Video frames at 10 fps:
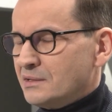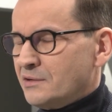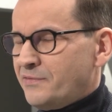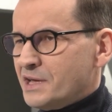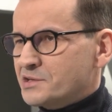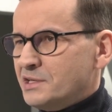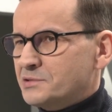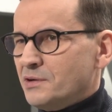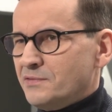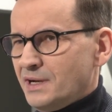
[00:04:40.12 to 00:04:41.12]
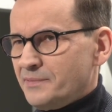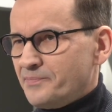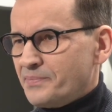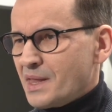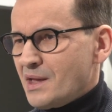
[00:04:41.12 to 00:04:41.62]
To ważne słowa,
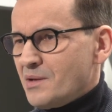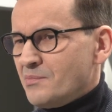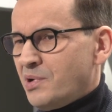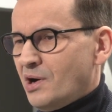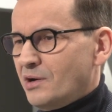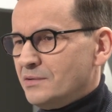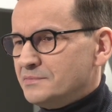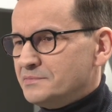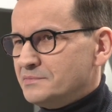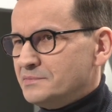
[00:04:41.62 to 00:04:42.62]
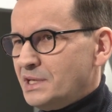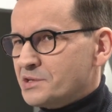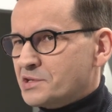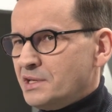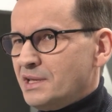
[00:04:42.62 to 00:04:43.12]
bo
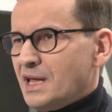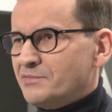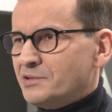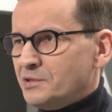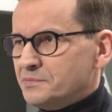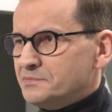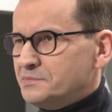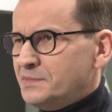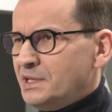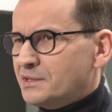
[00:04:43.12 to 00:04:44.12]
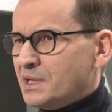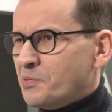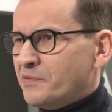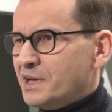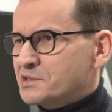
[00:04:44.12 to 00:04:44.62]
jeszcze niedawno nikt na
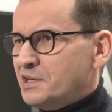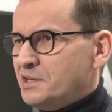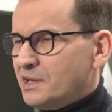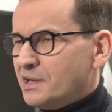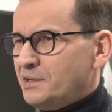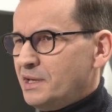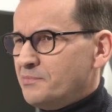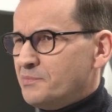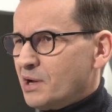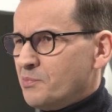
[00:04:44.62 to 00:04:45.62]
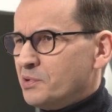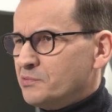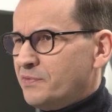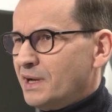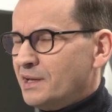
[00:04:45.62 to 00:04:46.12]
poważnie nie, nie brał
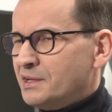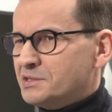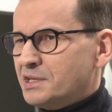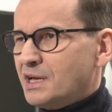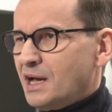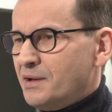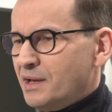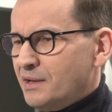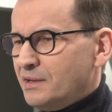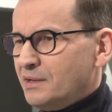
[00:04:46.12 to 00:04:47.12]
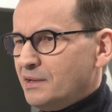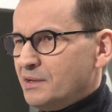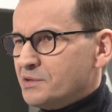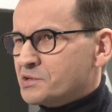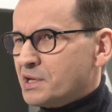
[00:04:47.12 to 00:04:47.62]
pod uwagę ryzyka,
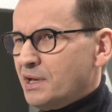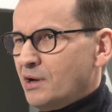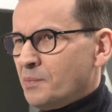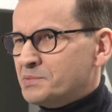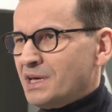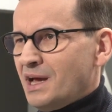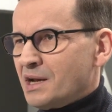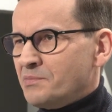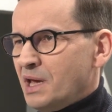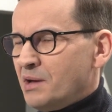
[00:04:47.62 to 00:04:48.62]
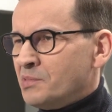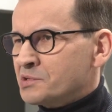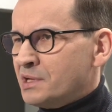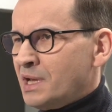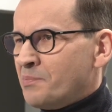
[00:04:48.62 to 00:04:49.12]
że obca armia
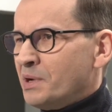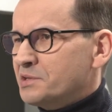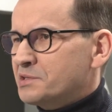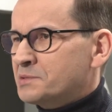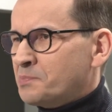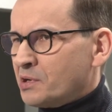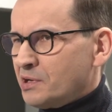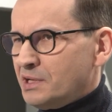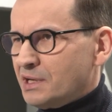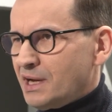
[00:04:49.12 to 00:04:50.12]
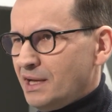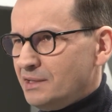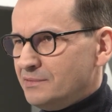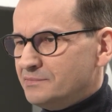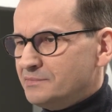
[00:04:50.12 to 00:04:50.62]
może napaść spokojny kraj,
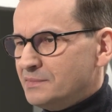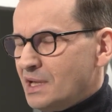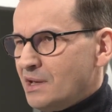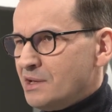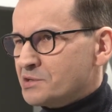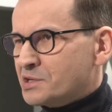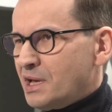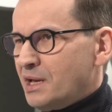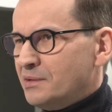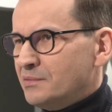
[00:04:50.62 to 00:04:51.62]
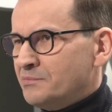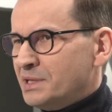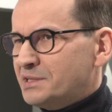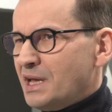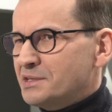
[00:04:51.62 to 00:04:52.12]
że
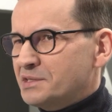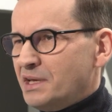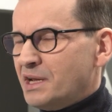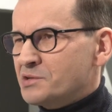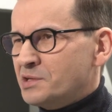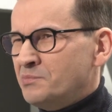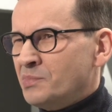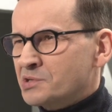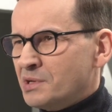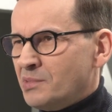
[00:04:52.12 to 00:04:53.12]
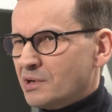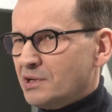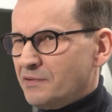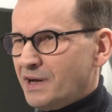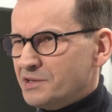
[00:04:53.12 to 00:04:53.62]
bestialski reżim może
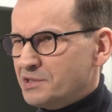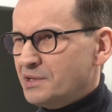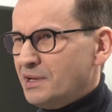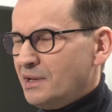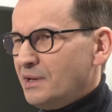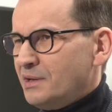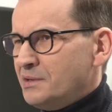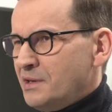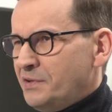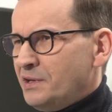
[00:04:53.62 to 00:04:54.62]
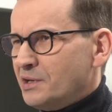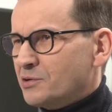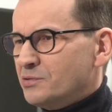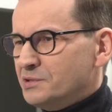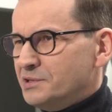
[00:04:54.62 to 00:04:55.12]
mordować
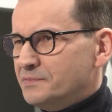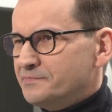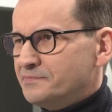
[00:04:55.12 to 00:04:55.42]
niewinnych ludzi.